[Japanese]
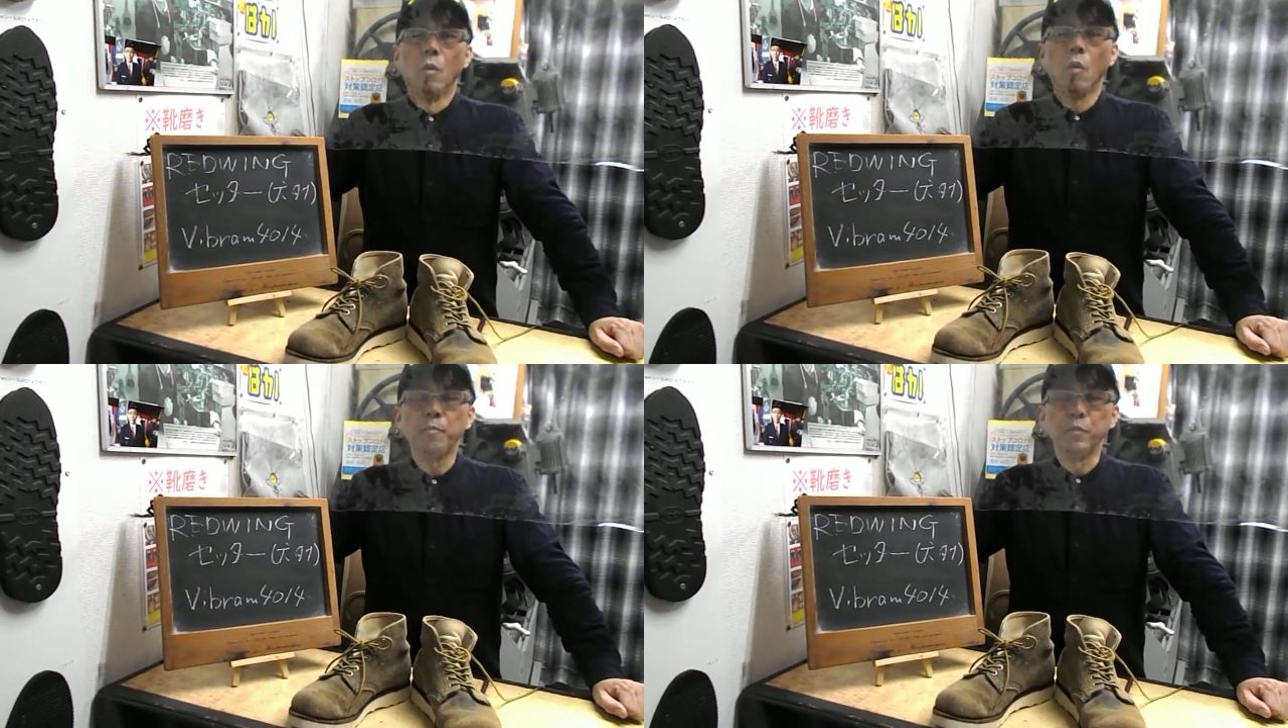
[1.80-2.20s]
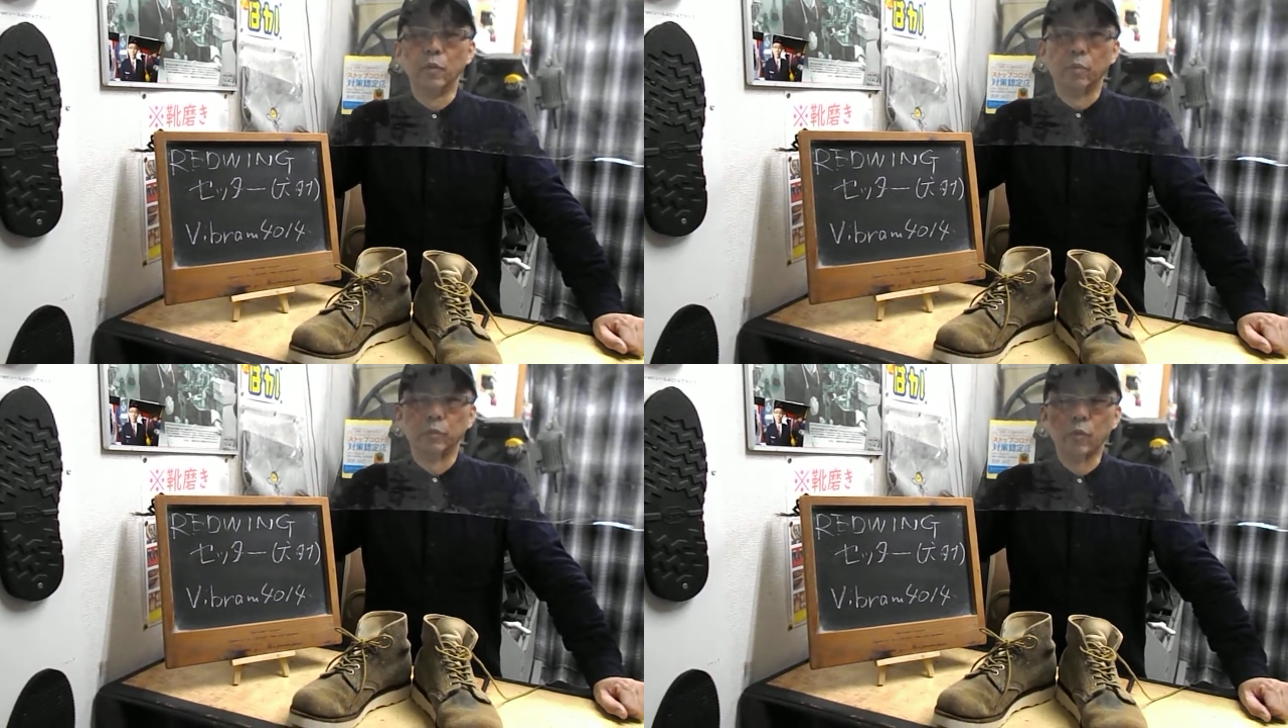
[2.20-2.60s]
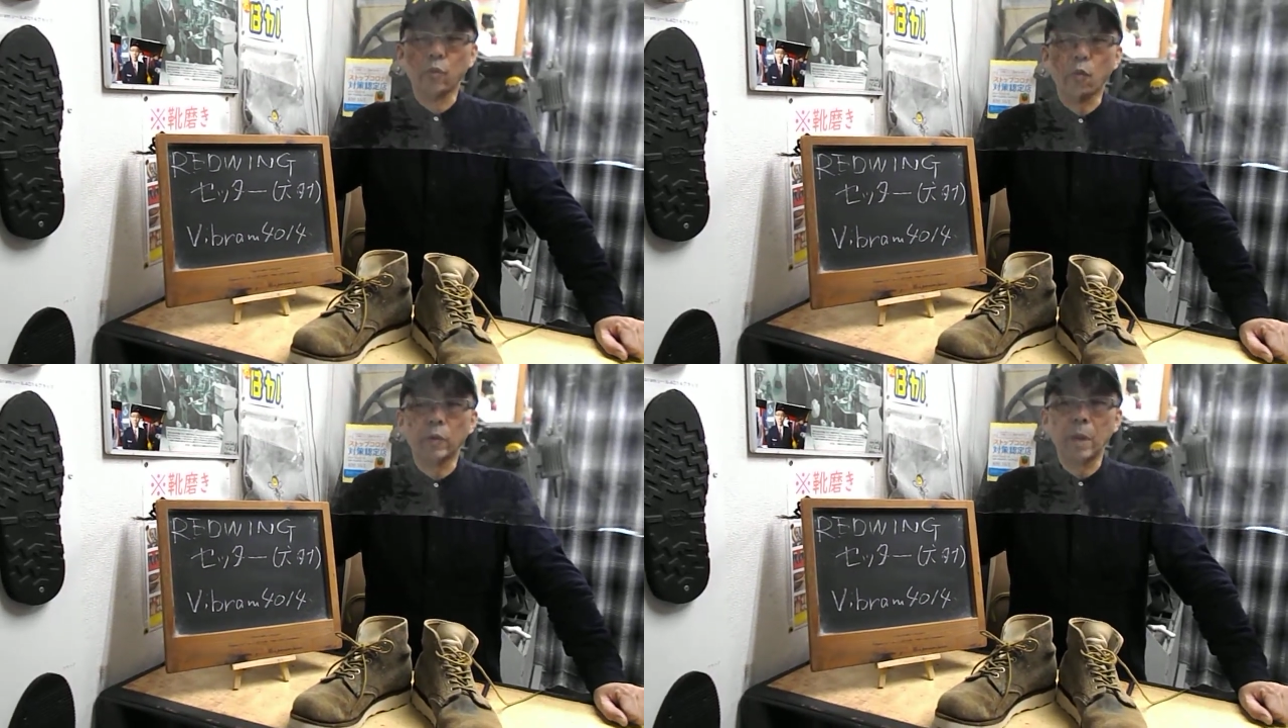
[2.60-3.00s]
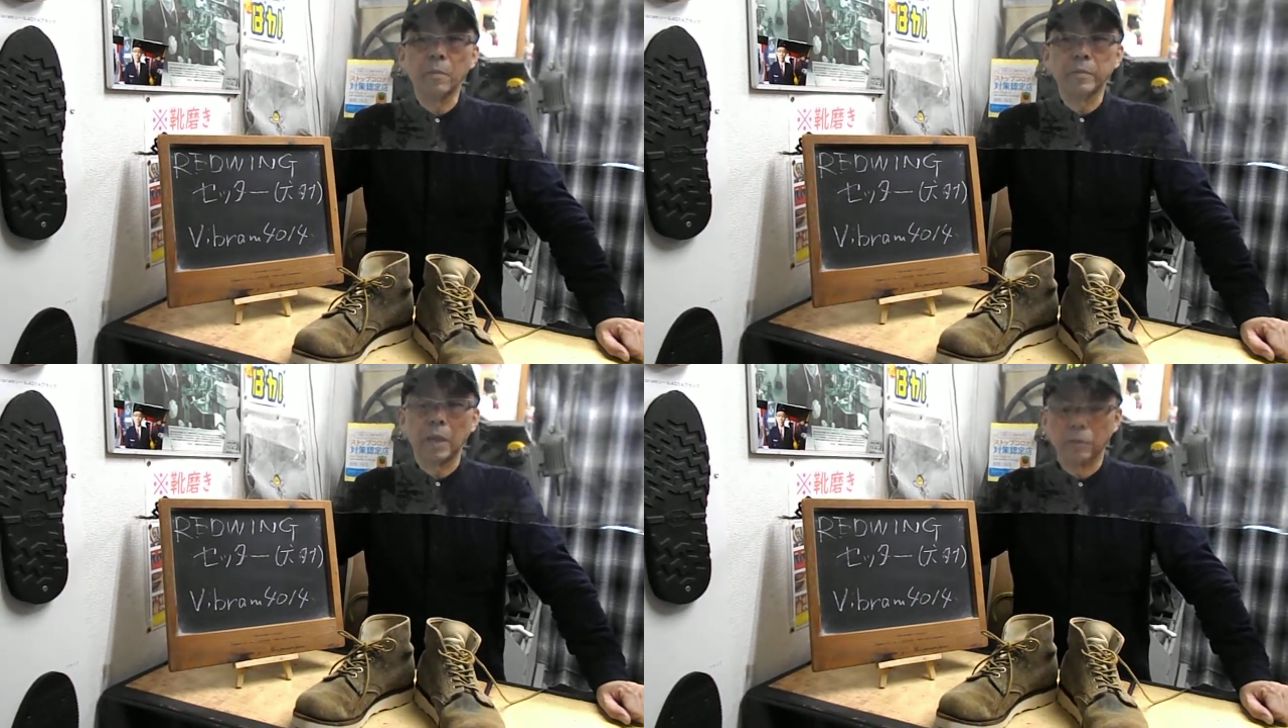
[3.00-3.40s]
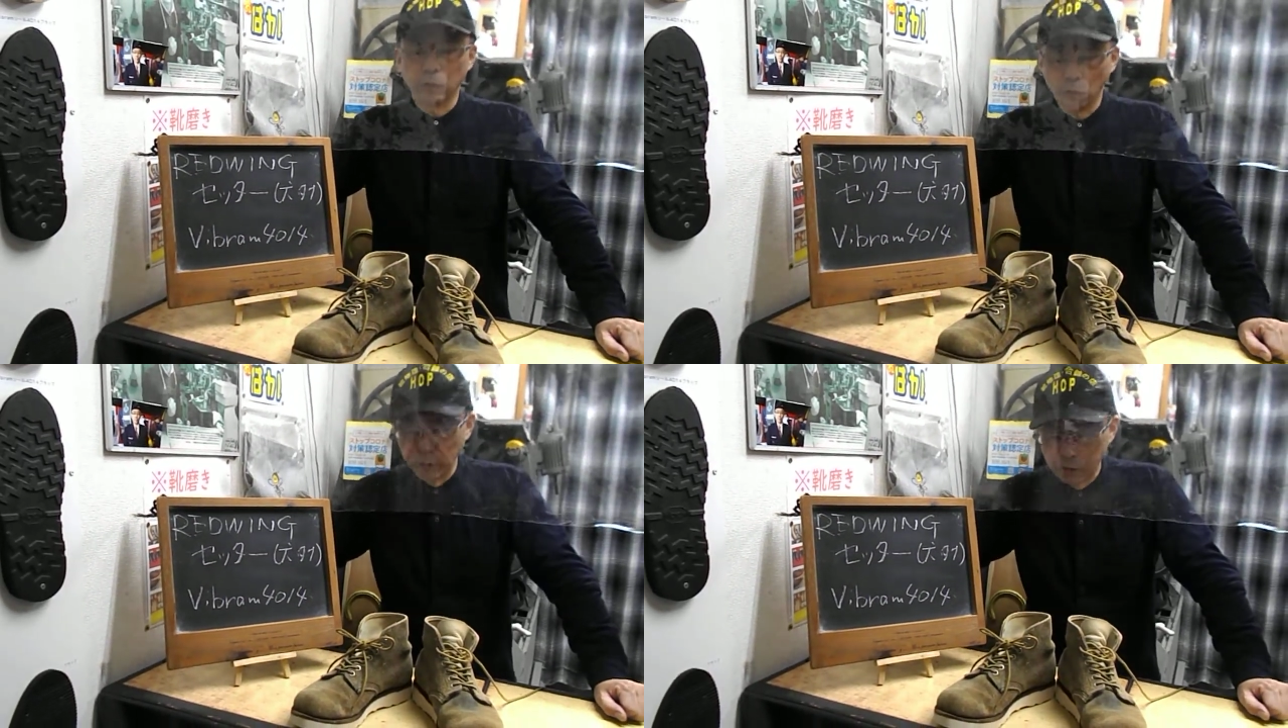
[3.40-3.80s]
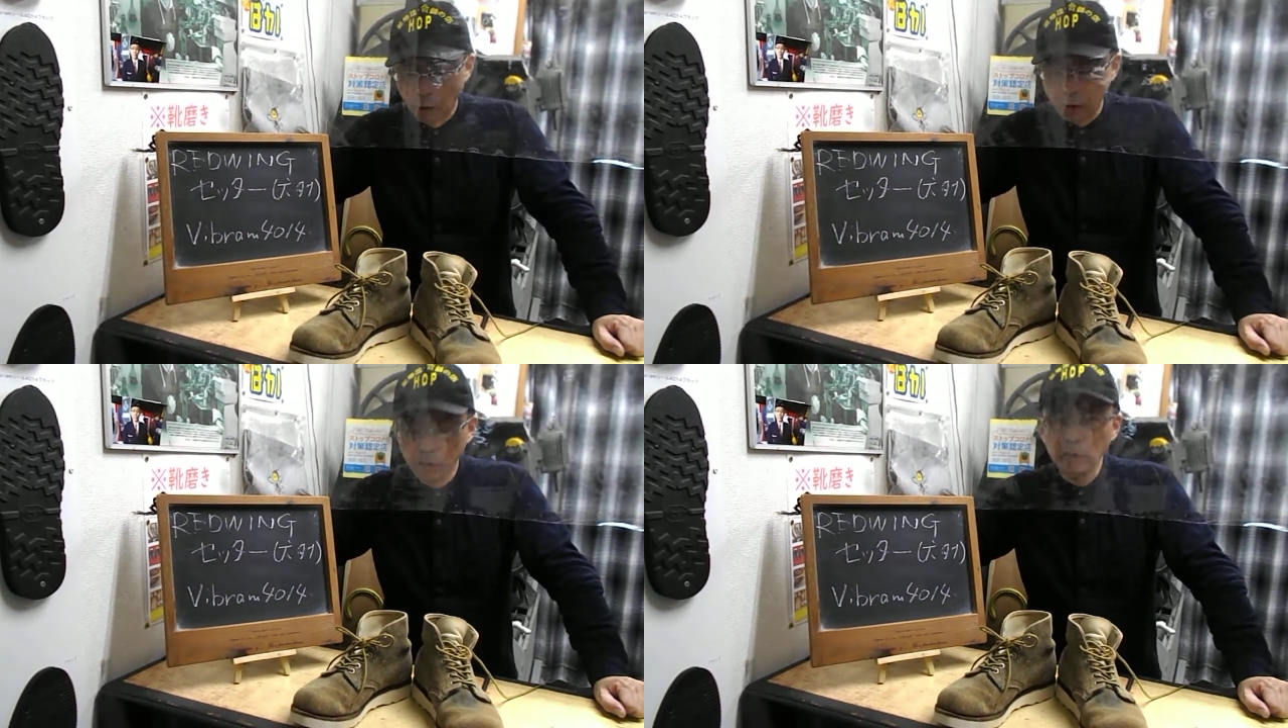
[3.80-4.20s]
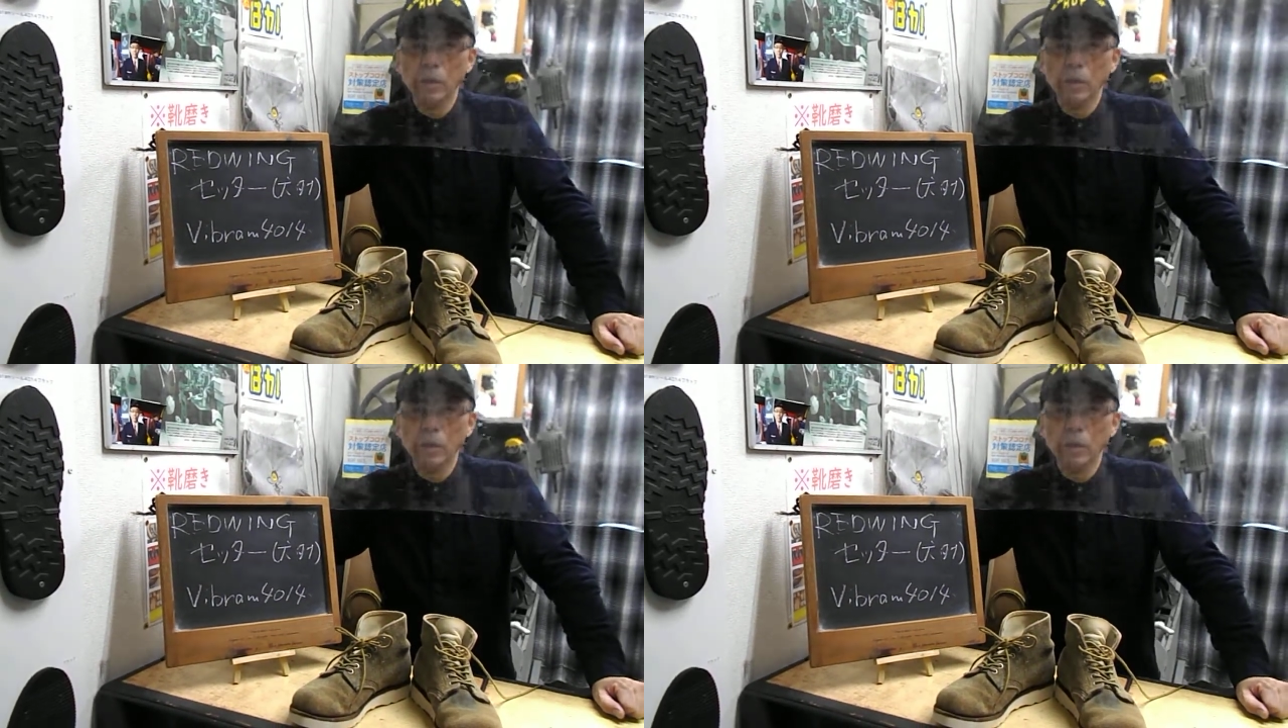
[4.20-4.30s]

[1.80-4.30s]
ホップのブログをご覧の皆さん、こんにちは。